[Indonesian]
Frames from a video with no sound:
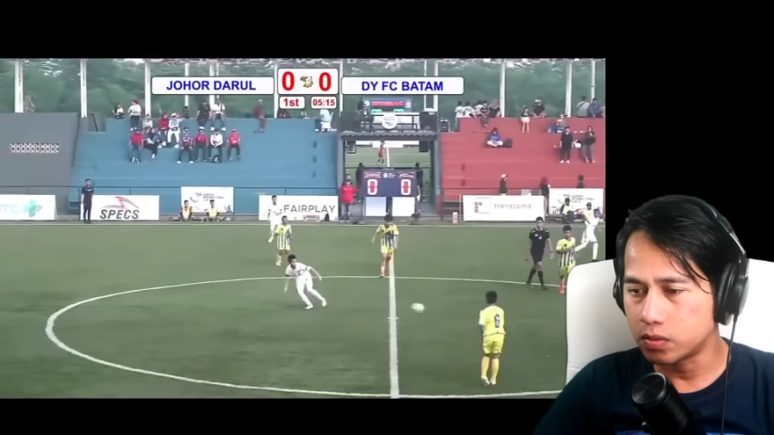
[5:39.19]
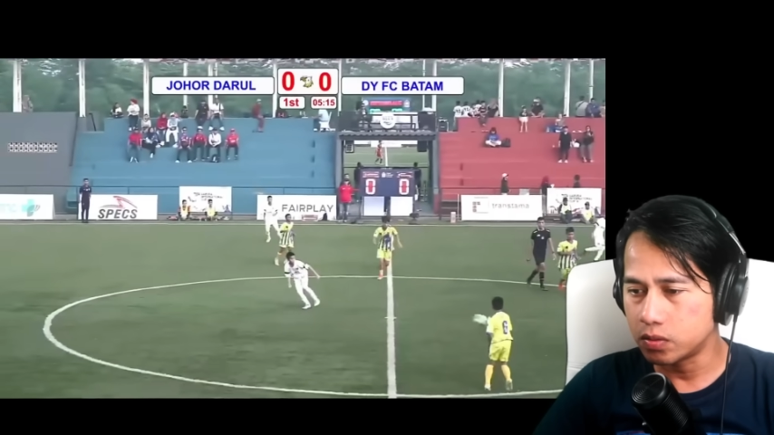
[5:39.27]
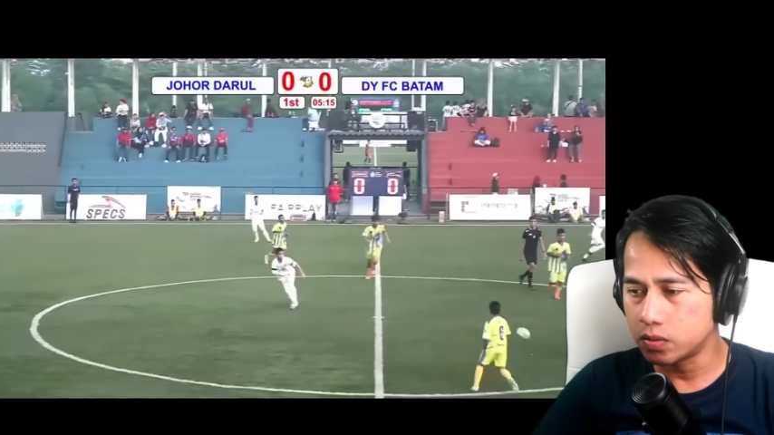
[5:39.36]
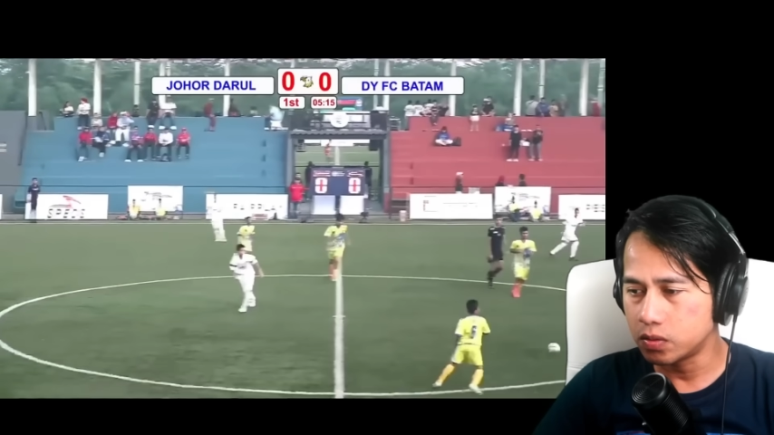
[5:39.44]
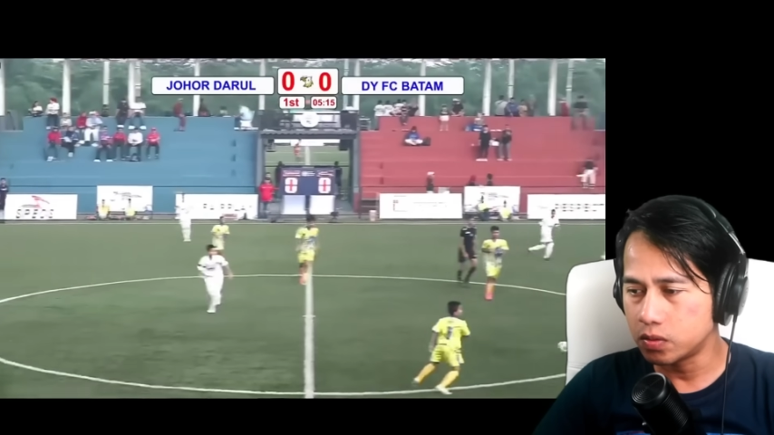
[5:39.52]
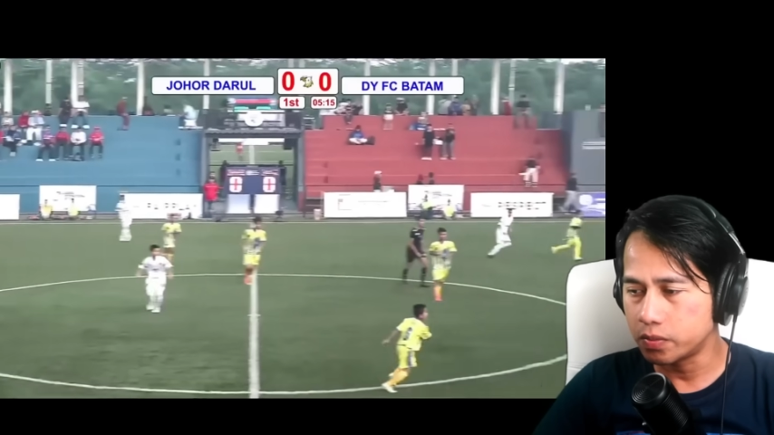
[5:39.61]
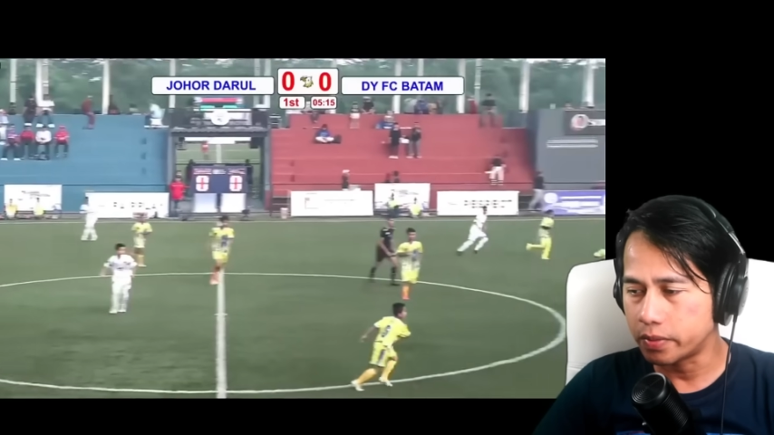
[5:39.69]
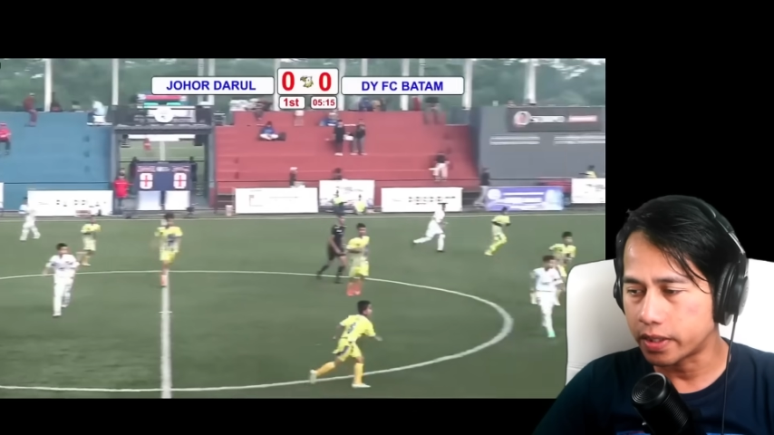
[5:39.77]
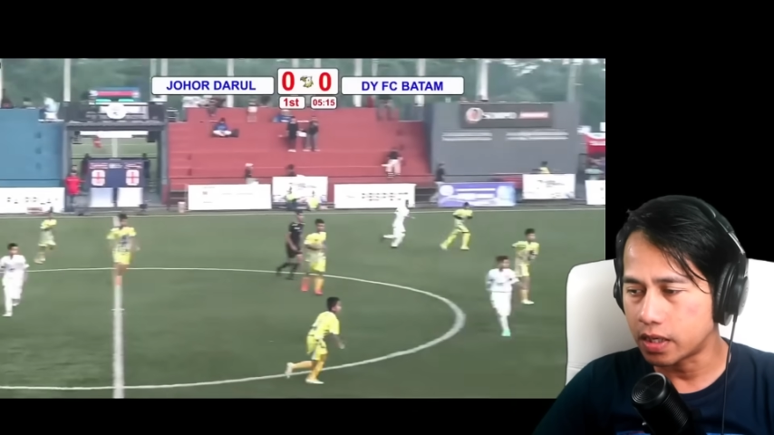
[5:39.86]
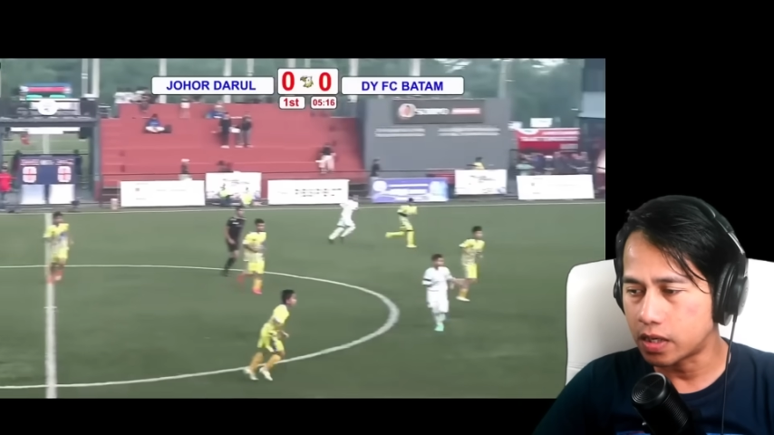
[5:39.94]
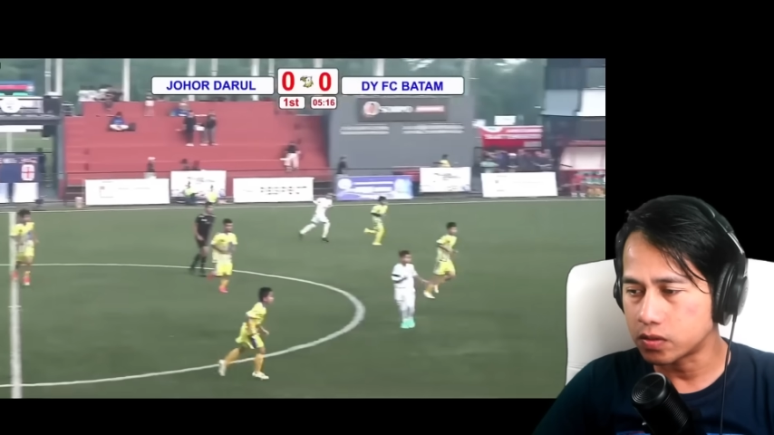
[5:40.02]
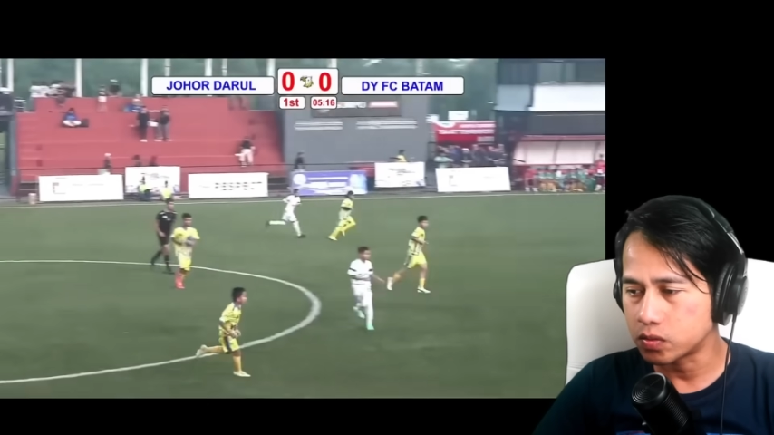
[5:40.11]
dulu,
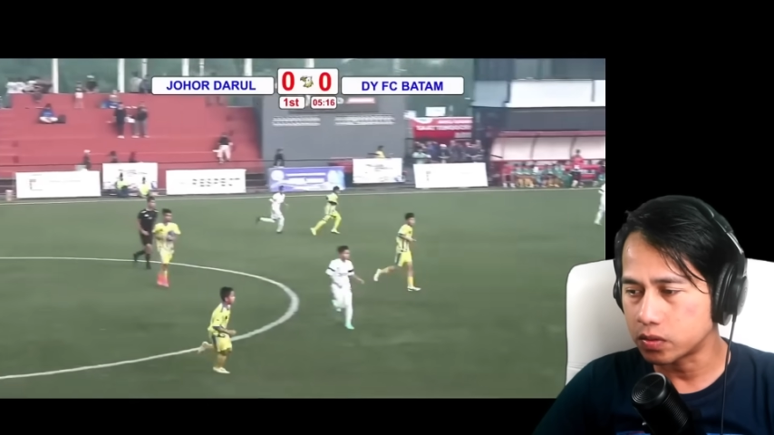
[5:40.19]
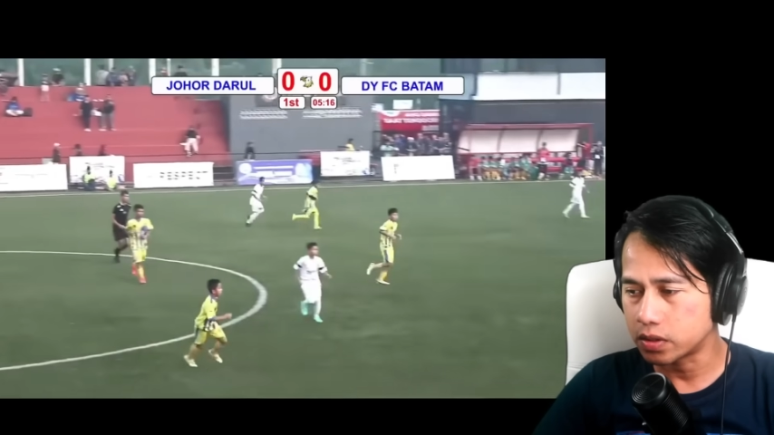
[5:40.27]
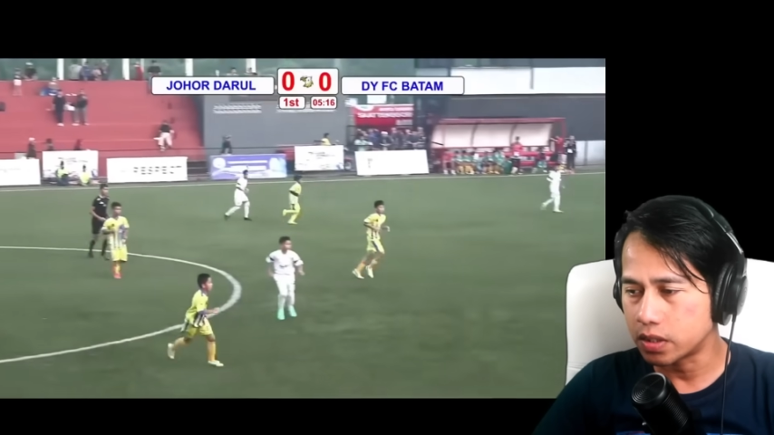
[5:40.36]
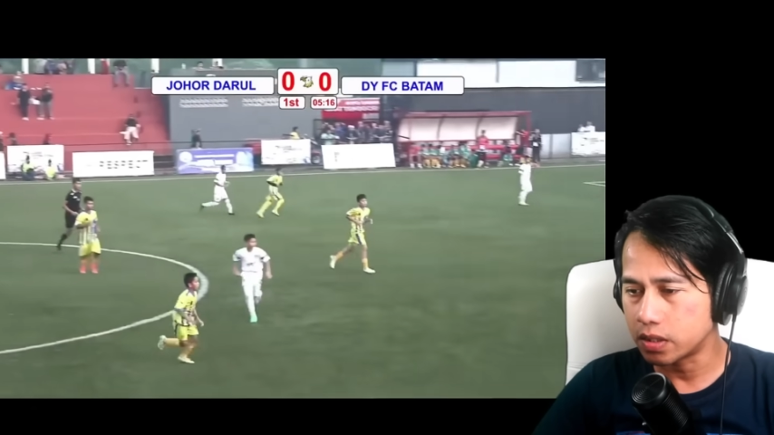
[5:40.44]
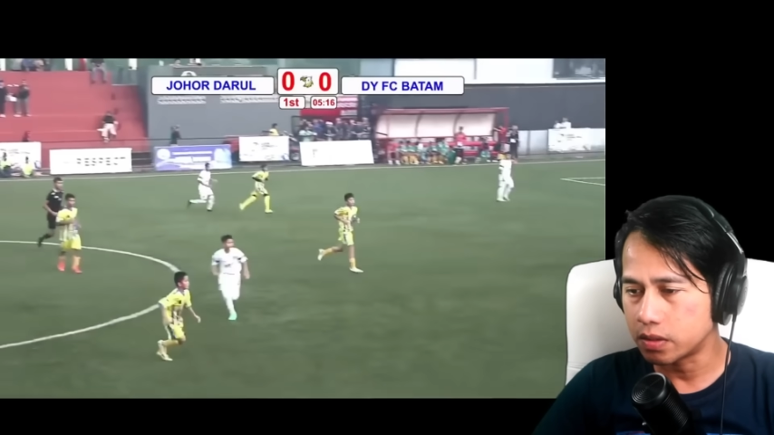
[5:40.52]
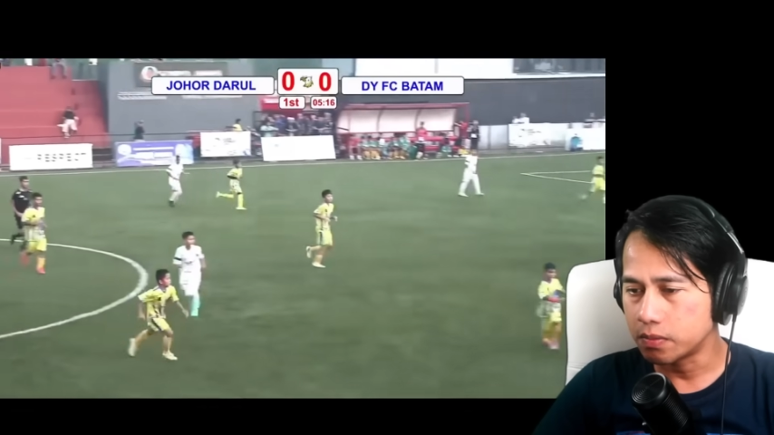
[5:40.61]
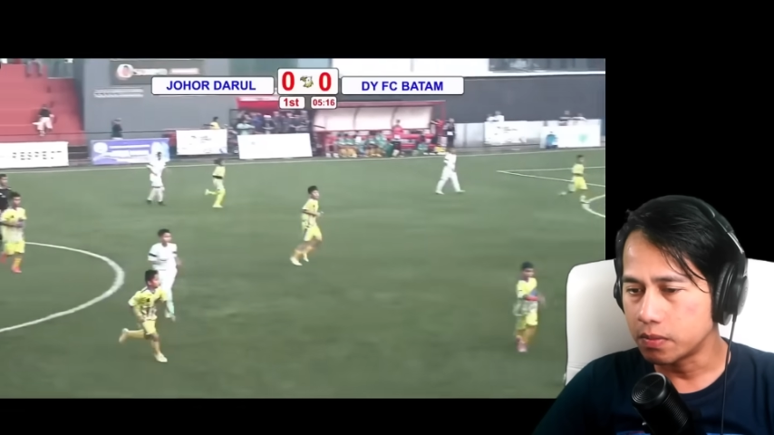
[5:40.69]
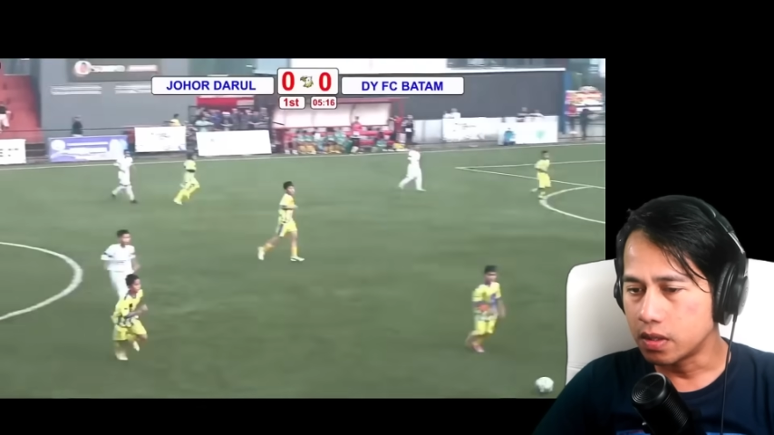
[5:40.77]
mereka langsung kirim